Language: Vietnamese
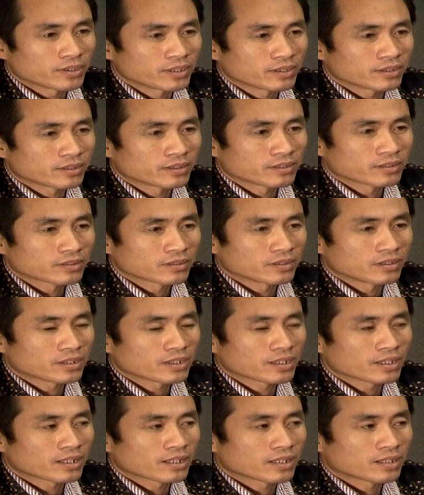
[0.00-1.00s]
của mình, có
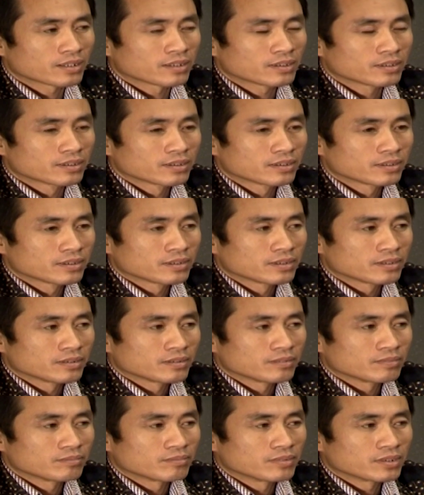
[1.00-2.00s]
nghĩa là
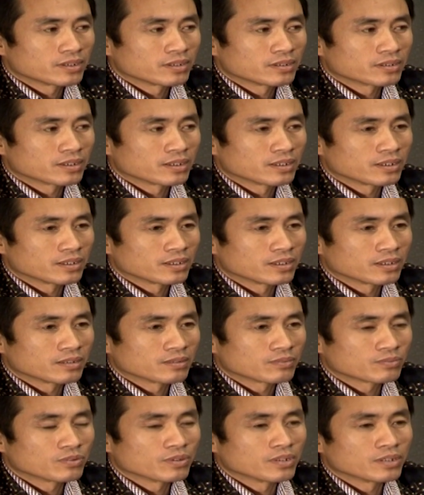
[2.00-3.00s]
mình
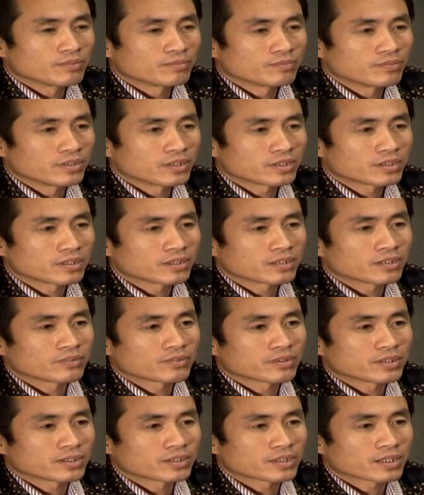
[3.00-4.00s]
phù hợp với từng
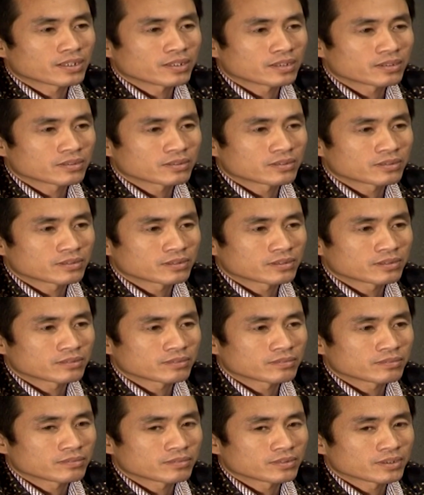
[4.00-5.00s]
điều kiện gia đình.
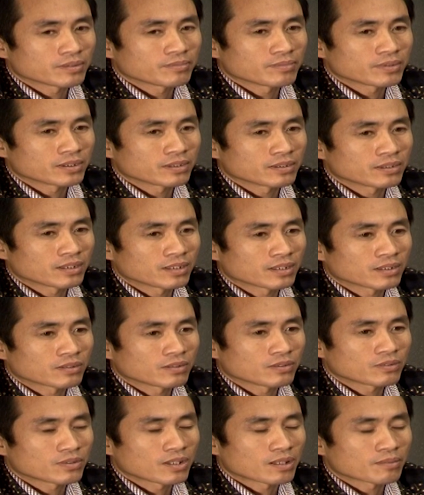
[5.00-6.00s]
Nhà mình là
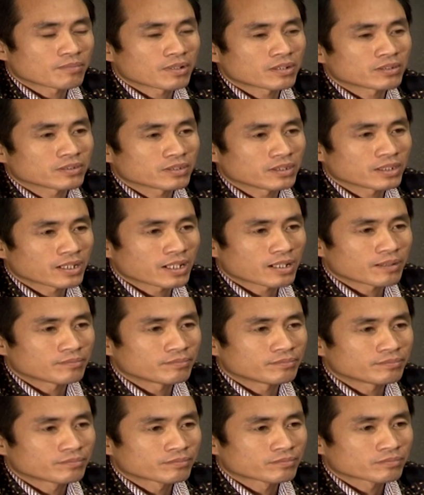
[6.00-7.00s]
có khoảng bao nhiêu người
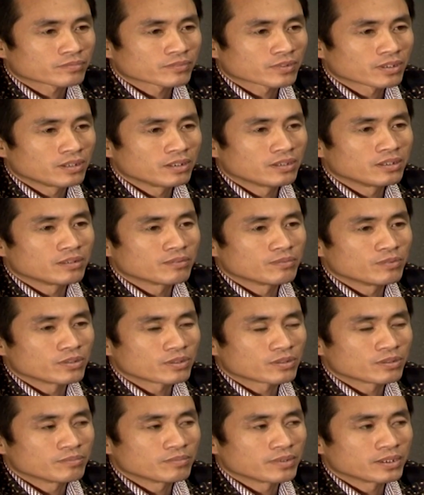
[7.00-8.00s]
làm, lượng
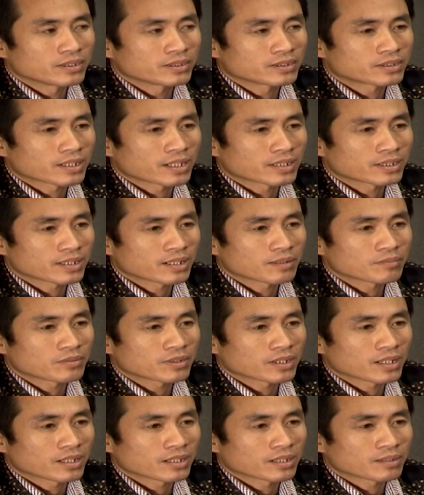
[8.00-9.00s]
bụi của mình sản ra
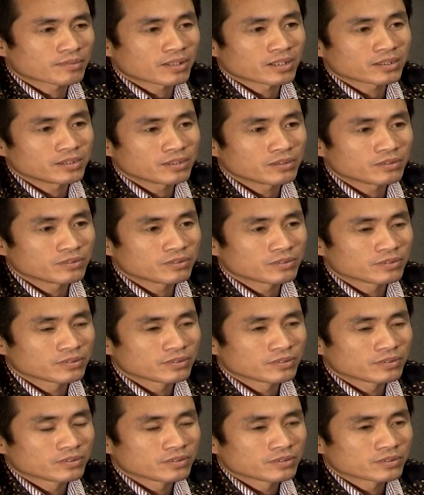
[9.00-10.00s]
một ngày là bao nhiêu
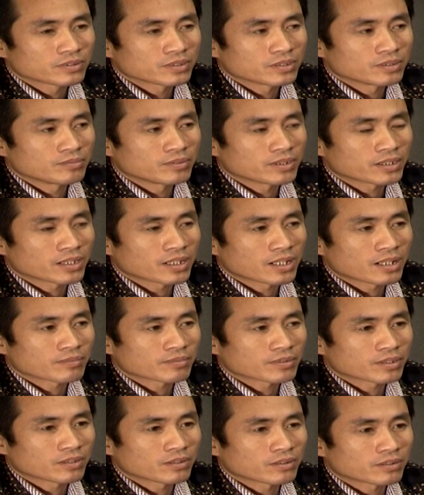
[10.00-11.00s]
thì mình
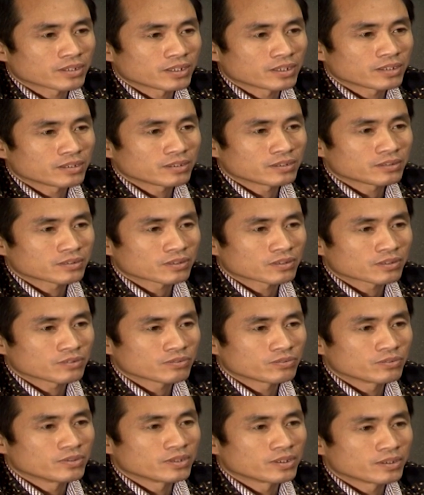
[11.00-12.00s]
làm cái lò đấy cho
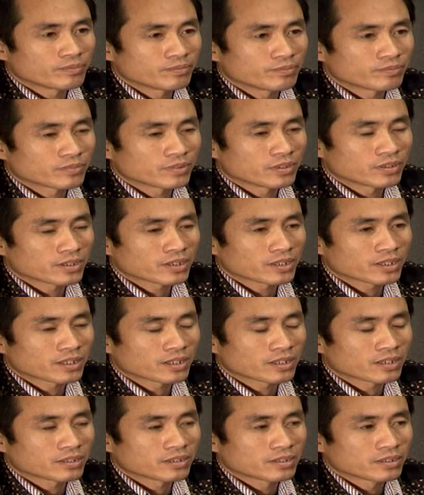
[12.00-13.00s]
nó phù hợp. Có nghĩa
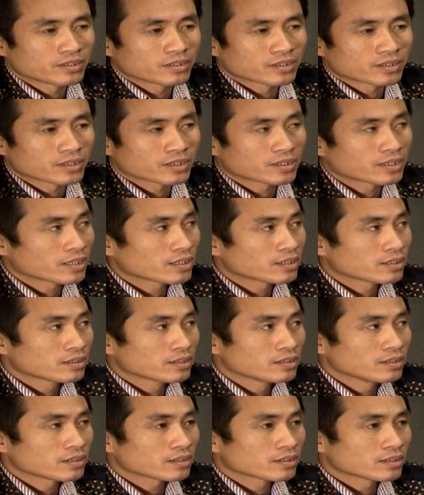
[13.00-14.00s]
là cái kích
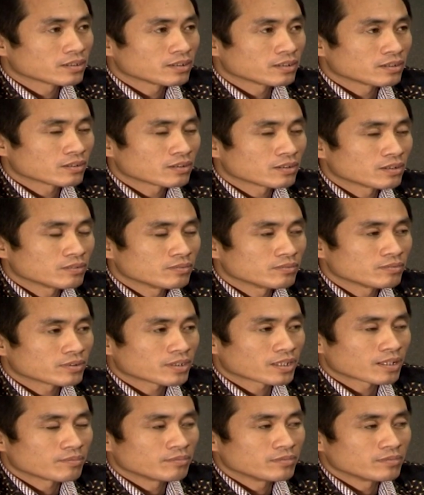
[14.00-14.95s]
thước thì nó không